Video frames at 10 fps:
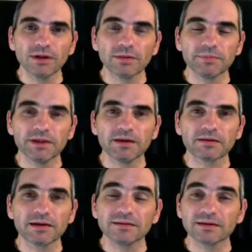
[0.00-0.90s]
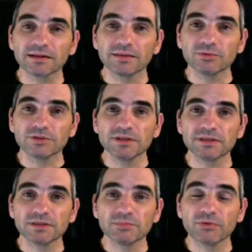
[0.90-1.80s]
eh bien l'intérêt des
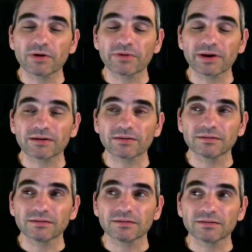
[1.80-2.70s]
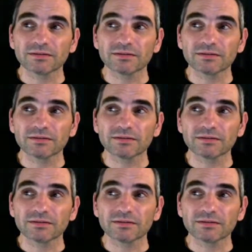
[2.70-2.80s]
boutiques c'est de pouvoir faire euh,